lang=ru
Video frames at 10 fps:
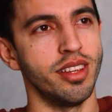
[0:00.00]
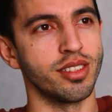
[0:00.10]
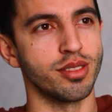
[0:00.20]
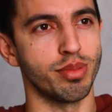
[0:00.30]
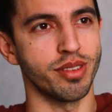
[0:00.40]

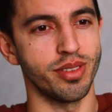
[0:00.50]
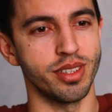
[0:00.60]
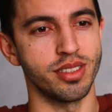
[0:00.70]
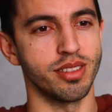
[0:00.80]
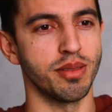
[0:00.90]
наша
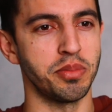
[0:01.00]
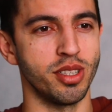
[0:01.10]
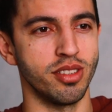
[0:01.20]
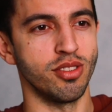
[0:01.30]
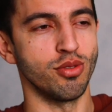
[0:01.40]
профессия
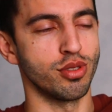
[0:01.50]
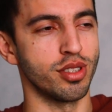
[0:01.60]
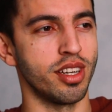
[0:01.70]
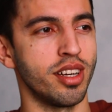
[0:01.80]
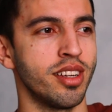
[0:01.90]
вообще не
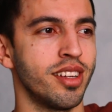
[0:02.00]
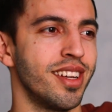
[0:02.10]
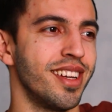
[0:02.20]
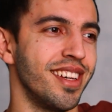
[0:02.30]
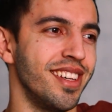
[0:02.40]
нужна,
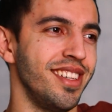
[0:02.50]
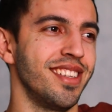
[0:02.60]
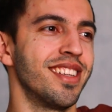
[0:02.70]
и